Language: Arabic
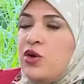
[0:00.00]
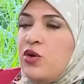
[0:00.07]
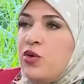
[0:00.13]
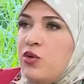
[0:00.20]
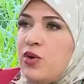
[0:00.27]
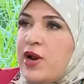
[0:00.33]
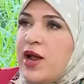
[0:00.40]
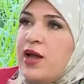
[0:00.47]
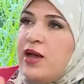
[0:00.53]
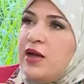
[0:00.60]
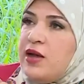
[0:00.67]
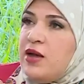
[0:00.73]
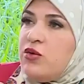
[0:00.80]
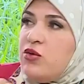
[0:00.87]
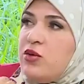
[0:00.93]
وراح
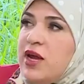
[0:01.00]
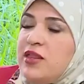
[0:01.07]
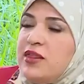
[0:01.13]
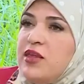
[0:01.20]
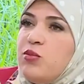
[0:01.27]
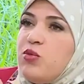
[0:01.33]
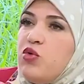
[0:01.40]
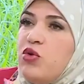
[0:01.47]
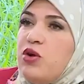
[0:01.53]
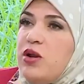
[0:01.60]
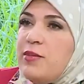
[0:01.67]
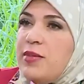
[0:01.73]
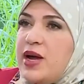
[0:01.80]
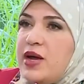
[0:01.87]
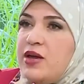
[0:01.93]
اقدم
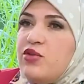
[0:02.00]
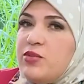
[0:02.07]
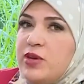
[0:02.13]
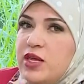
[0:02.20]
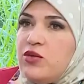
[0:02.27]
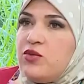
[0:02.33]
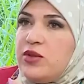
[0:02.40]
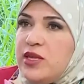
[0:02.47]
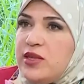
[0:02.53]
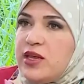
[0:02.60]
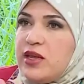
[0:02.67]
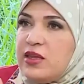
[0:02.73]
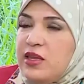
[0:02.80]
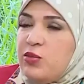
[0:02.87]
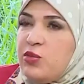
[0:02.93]
كل ما يمكنني
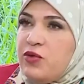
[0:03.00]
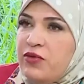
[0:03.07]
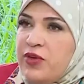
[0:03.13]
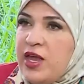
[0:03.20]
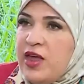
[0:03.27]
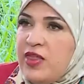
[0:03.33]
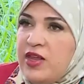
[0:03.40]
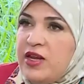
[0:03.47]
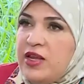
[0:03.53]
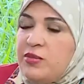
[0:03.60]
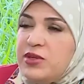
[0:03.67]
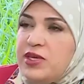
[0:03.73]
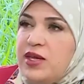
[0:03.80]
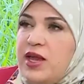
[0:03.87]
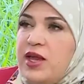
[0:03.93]
تقديمه في هذا
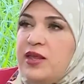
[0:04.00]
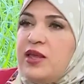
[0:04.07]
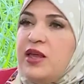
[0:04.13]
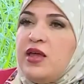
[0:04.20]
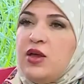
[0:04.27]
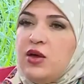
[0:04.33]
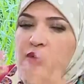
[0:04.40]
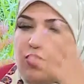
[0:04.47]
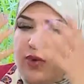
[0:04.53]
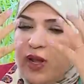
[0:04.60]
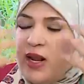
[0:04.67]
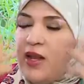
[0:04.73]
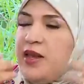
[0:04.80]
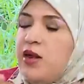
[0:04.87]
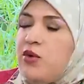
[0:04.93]
الامتحان
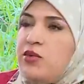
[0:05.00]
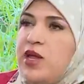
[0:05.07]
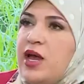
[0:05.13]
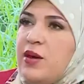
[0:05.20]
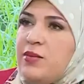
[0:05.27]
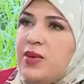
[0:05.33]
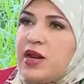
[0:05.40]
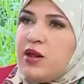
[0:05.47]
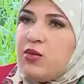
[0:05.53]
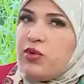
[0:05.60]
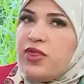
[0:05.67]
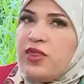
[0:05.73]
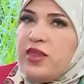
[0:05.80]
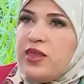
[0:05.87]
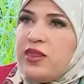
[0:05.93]
وراح يعاودها مره
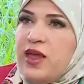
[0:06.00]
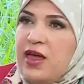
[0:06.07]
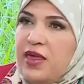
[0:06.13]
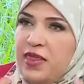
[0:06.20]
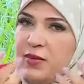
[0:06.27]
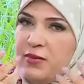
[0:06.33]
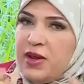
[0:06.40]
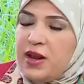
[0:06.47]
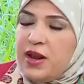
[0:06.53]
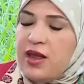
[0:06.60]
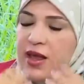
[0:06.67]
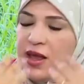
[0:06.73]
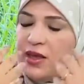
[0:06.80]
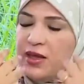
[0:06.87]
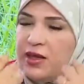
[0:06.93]
واثنين هذا المر...
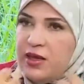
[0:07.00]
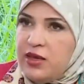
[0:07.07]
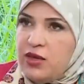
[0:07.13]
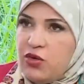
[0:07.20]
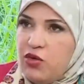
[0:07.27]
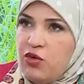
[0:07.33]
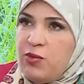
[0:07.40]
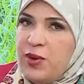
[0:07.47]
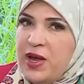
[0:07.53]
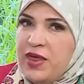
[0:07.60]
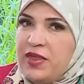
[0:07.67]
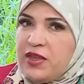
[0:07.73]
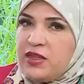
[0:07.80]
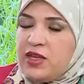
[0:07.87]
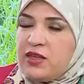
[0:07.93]
يقوم
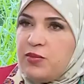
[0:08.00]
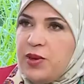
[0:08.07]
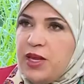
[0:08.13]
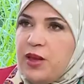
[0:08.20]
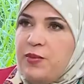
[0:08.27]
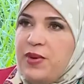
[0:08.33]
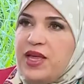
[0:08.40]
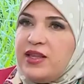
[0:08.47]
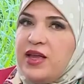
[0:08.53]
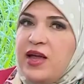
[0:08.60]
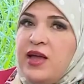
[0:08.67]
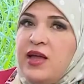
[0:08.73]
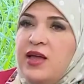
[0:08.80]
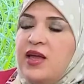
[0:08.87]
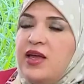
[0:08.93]
بهذا التطبيق
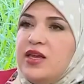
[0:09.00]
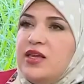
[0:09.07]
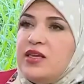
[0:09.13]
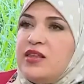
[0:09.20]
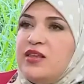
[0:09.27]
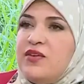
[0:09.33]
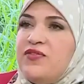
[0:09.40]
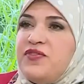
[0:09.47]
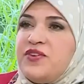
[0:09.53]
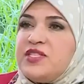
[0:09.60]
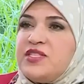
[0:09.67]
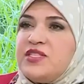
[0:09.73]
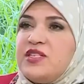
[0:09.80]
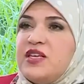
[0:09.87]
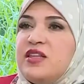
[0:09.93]
بعدها
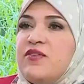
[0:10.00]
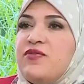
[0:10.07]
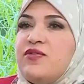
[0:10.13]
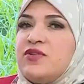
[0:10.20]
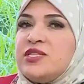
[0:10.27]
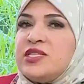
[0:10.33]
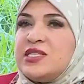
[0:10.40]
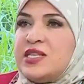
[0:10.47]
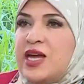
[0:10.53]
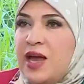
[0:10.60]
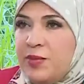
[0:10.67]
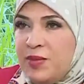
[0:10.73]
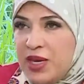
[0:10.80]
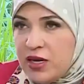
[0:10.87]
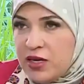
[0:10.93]
يتنفس تنفس
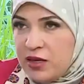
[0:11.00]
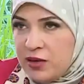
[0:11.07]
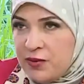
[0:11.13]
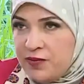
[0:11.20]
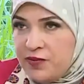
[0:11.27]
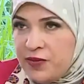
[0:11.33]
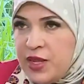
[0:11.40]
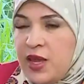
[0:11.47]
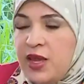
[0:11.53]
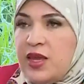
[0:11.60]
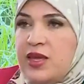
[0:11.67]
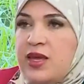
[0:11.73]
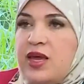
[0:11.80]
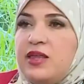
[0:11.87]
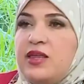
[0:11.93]
عميق
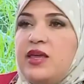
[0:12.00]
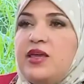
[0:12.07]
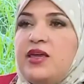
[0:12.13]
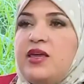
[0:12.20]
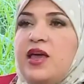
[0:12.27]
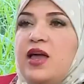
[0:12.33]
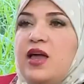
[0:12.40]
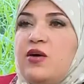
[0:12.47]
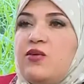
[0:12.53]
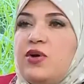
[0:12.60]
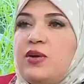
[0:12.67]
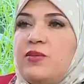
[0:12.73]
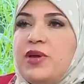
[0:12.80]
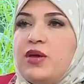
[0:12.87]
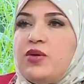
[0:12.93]
يعني
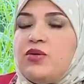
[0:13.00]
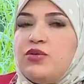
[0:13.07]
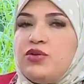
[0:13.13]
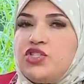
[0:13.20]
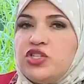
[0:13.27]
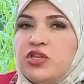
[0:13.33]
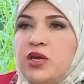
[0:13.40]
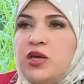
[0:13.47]
يحاول ما يكونش